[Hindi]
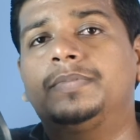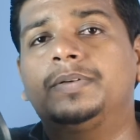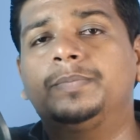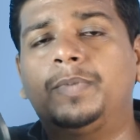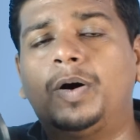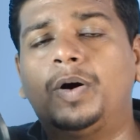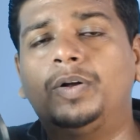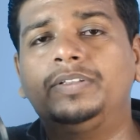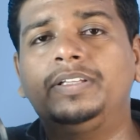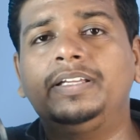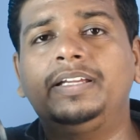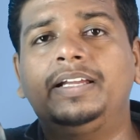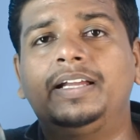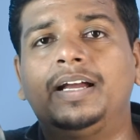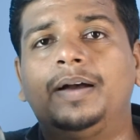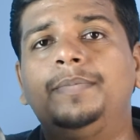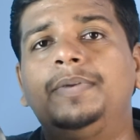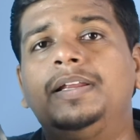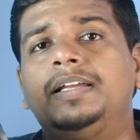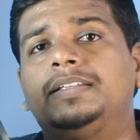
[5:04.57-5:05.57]
बहुत ही
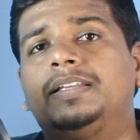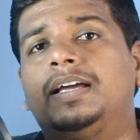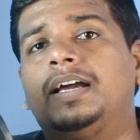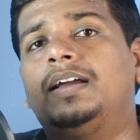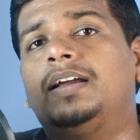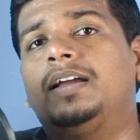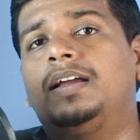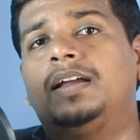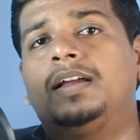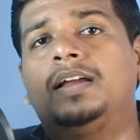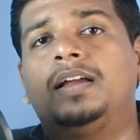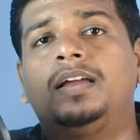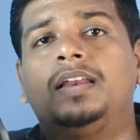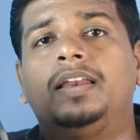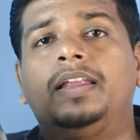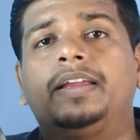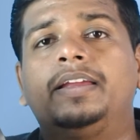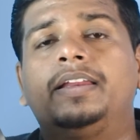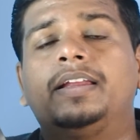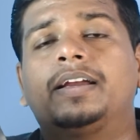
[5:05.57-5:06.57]
कम लेता है
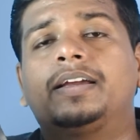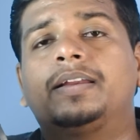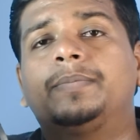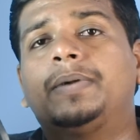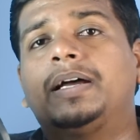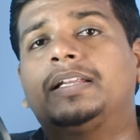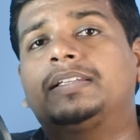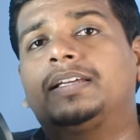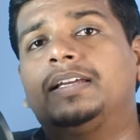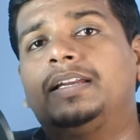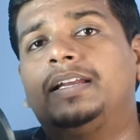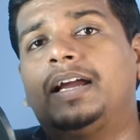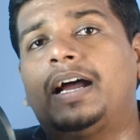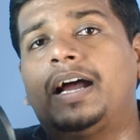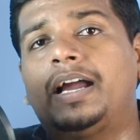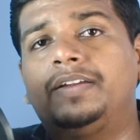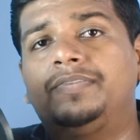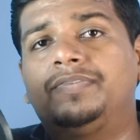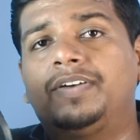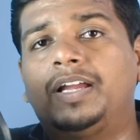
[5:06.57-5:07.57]
लेकिन अगर बात करें
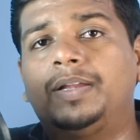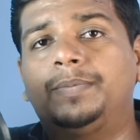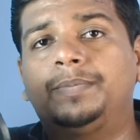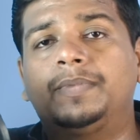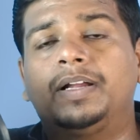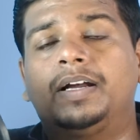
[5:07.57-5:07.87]
आई फाइव